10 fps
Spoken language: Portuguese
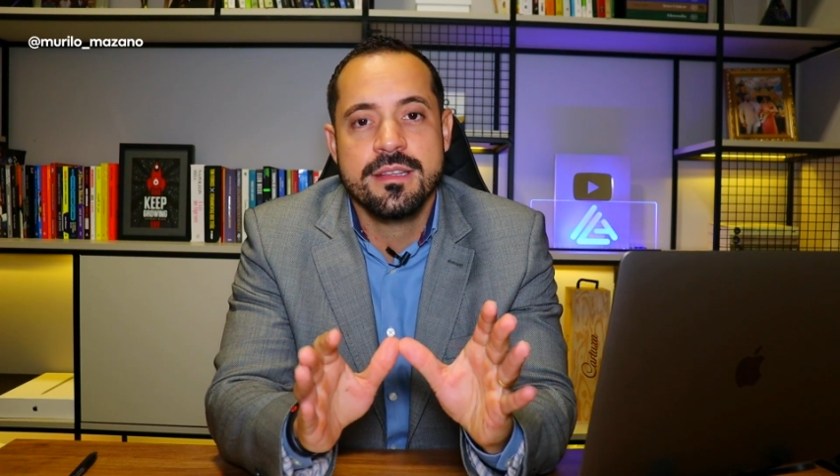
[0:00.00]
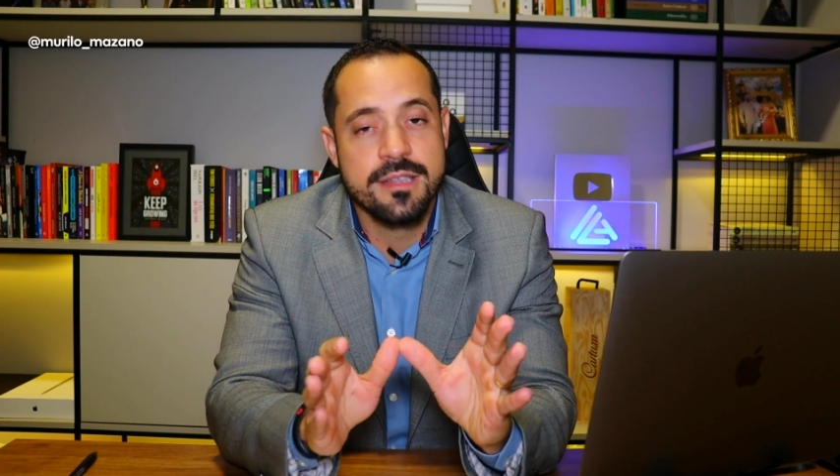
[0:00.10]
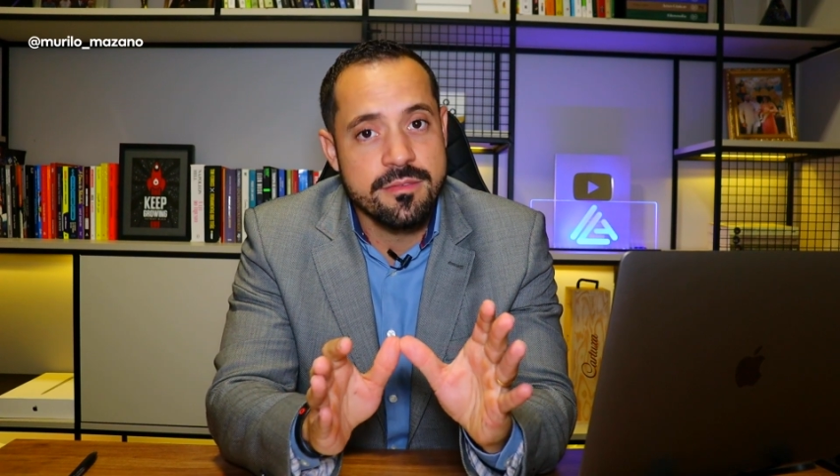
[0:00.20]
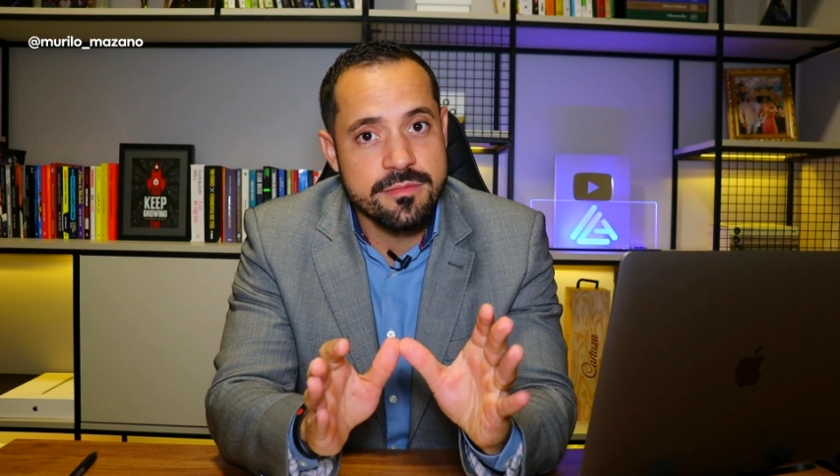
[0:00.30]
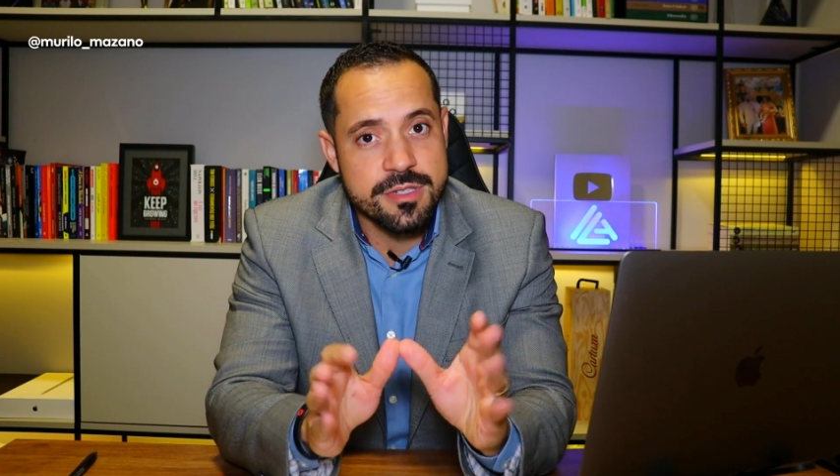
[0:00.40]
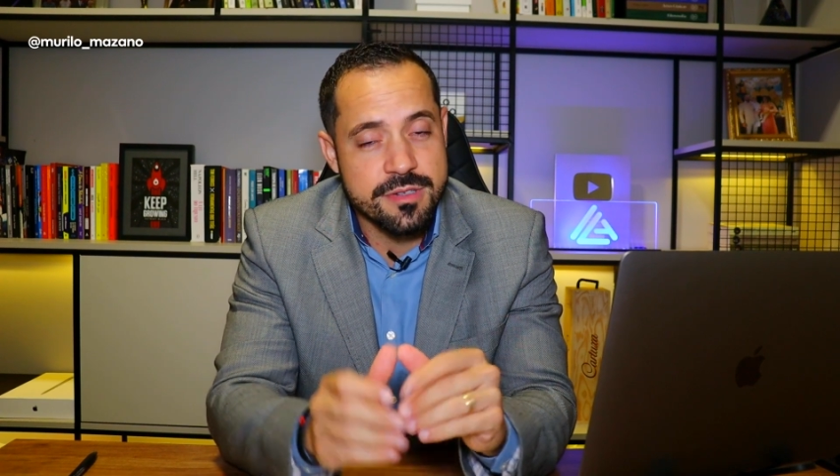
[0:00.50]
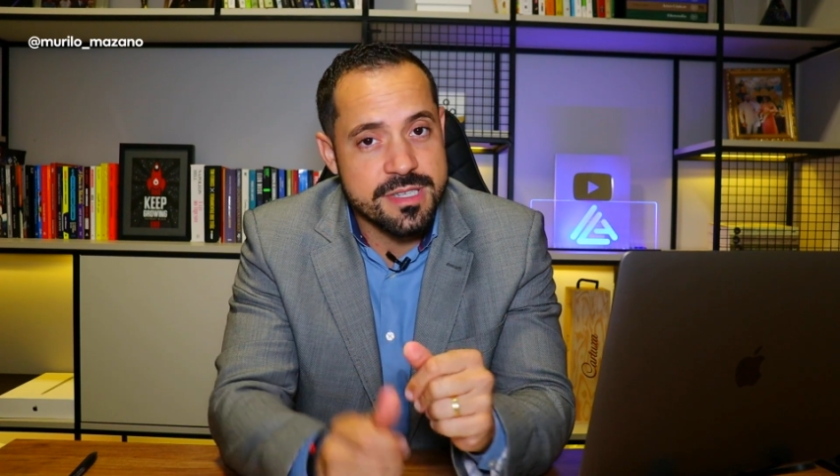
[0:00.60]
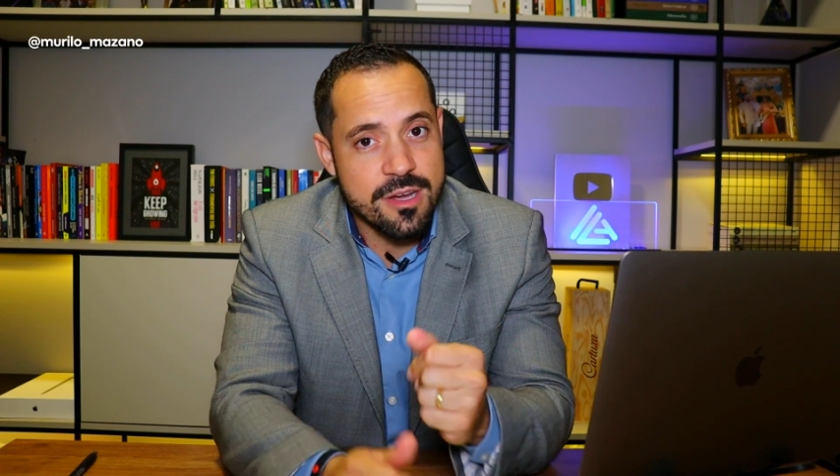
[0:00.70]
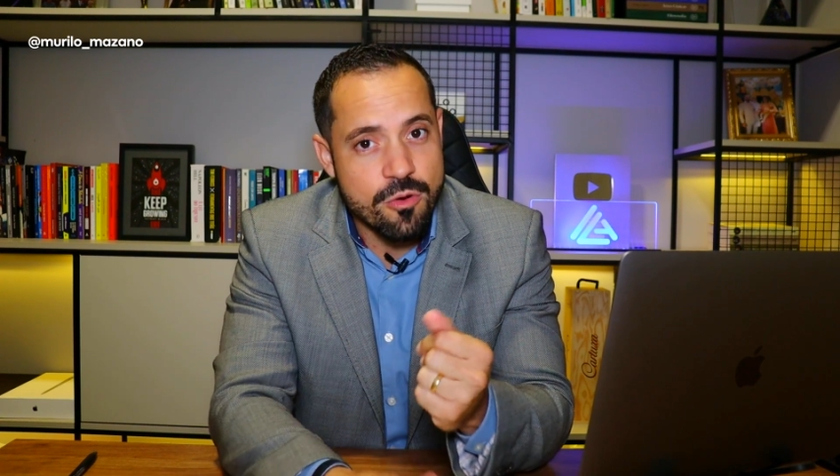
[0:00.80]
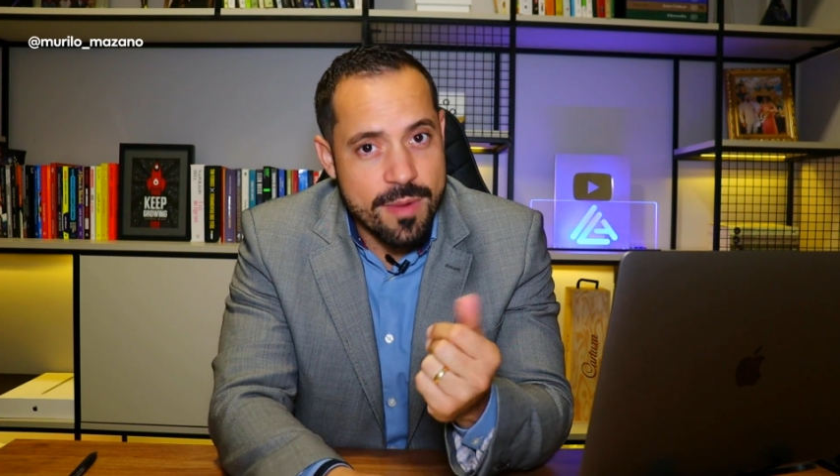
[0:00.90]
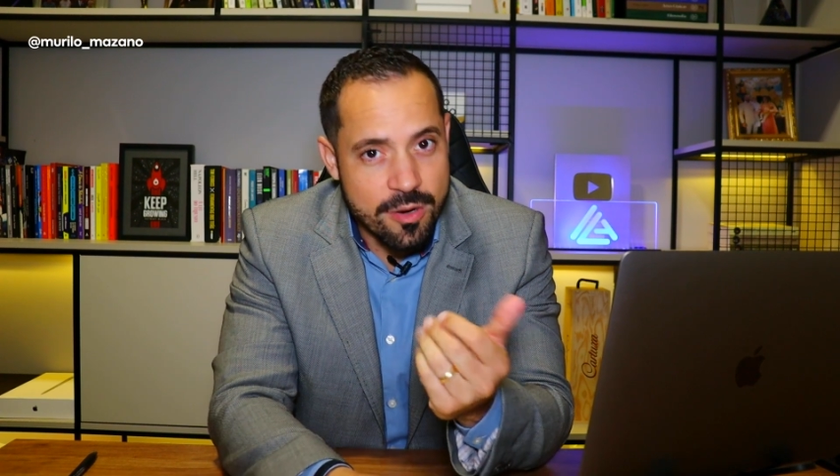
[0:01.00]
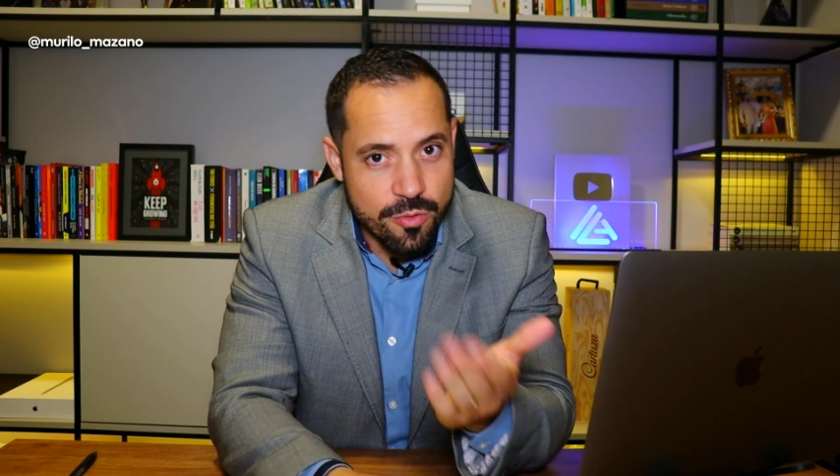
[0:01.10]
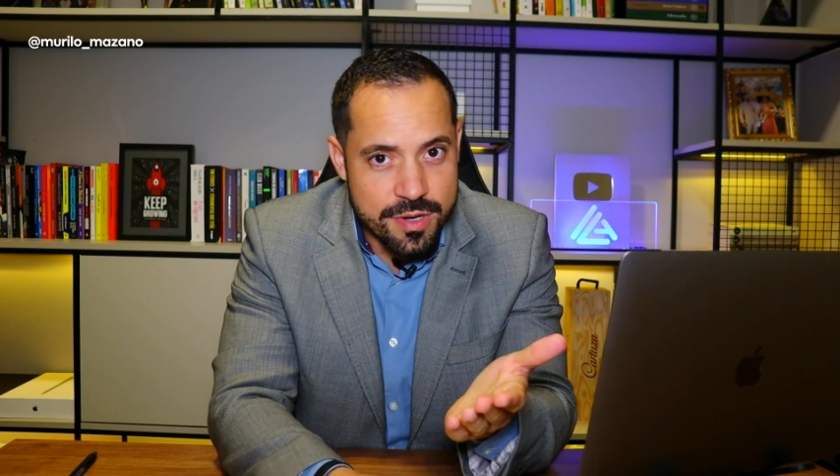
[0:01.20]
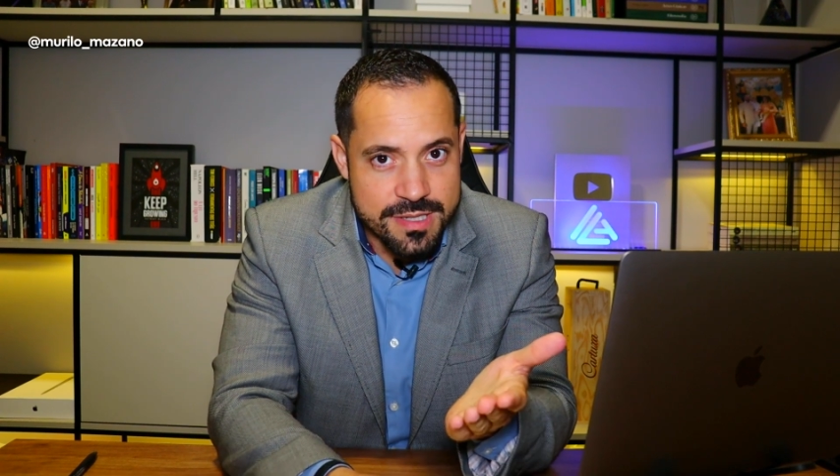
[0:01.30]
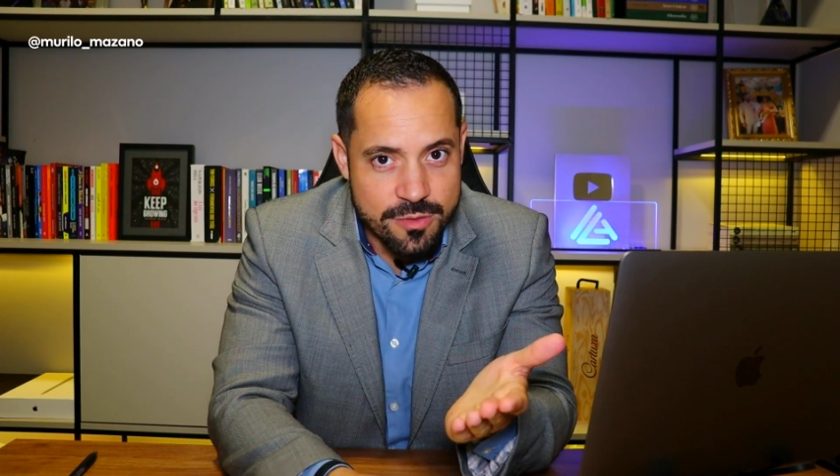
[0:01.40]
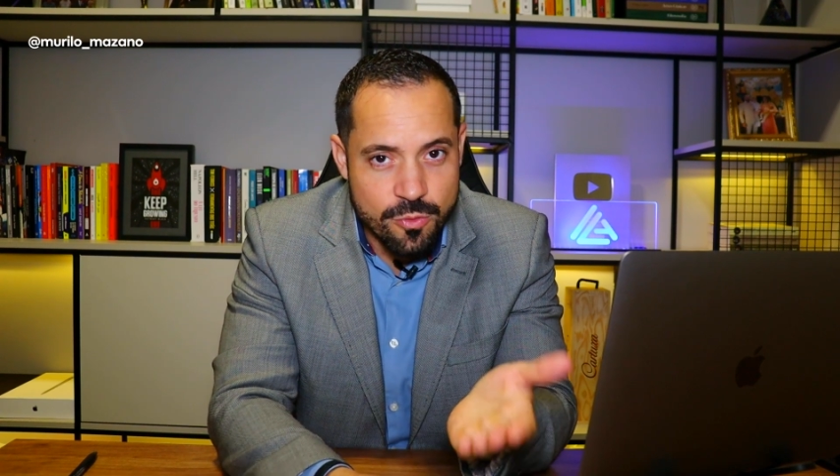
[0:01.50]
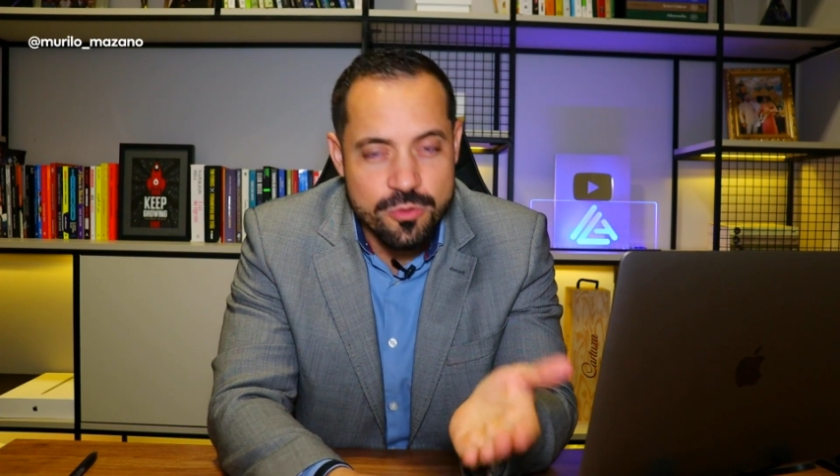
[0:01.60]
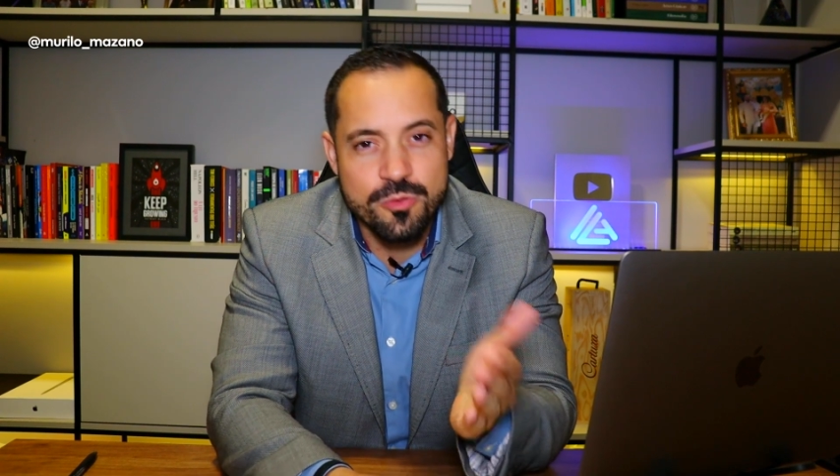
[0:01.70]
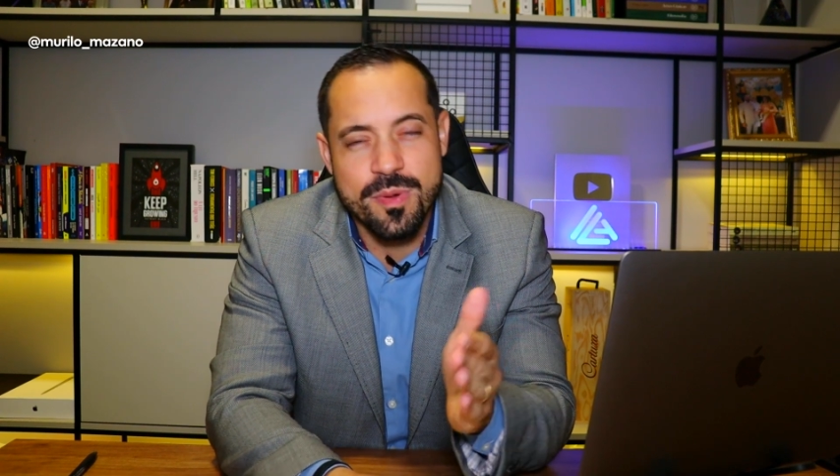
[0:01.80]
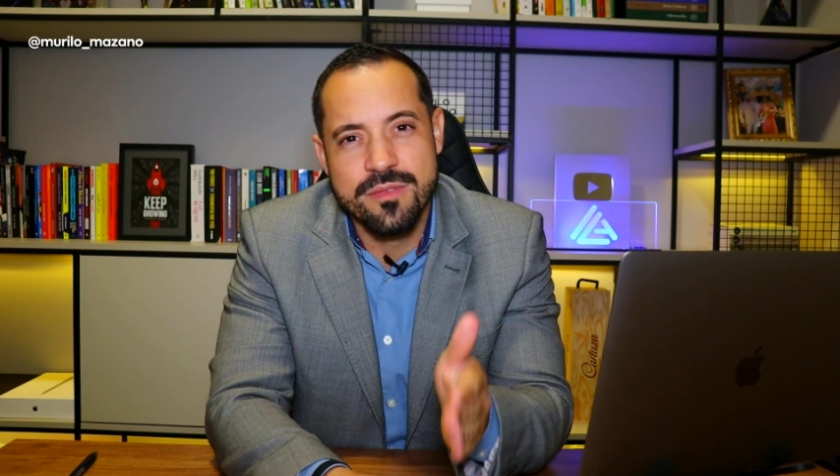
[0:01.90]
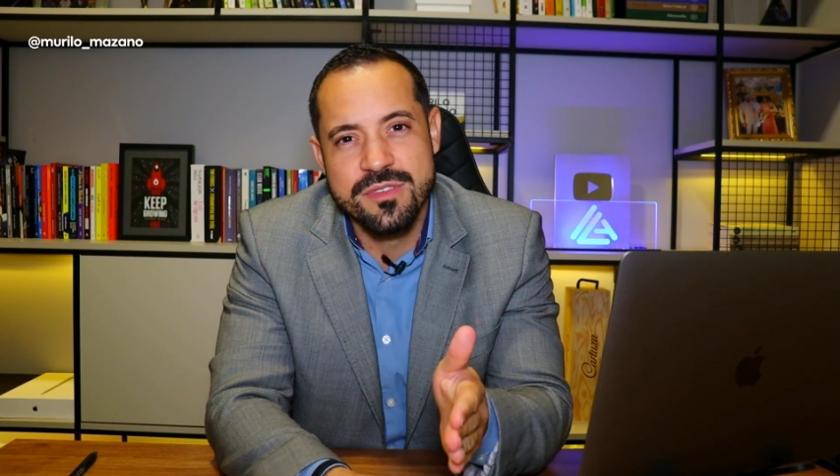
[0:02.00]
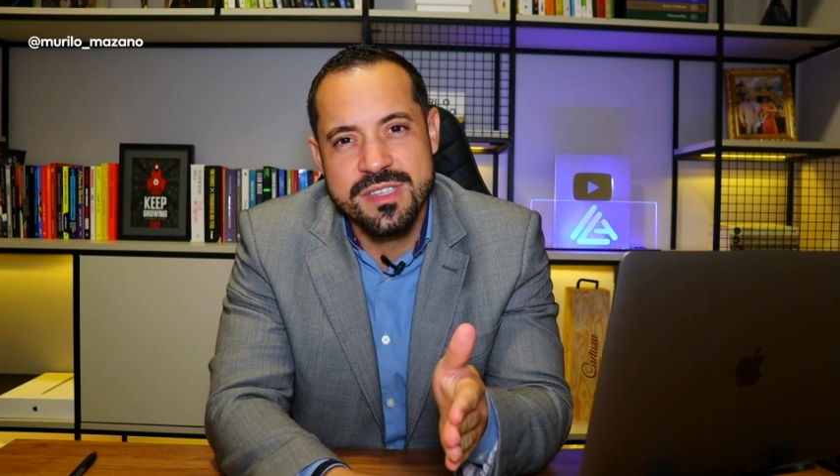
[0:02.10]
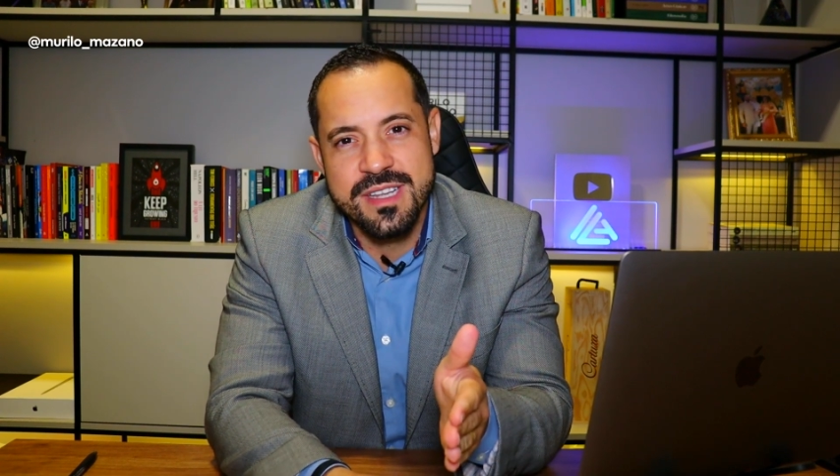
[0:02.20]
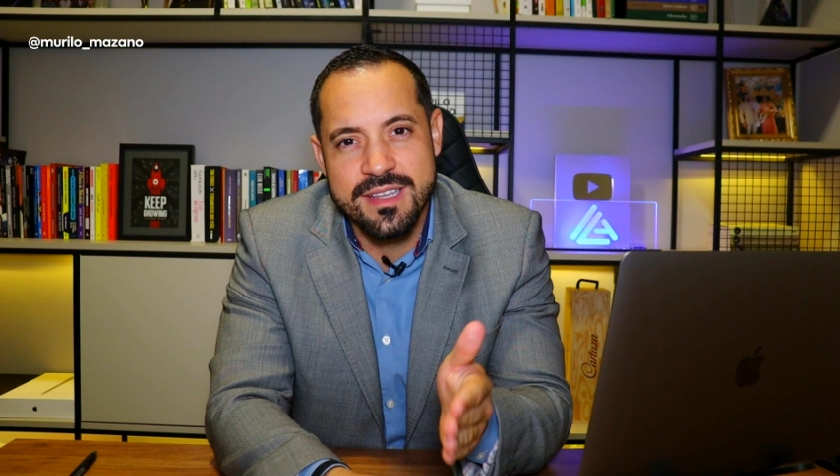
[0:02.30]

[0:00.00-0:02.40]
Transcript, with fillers: Então, se eu disser alguma coisa útil para você,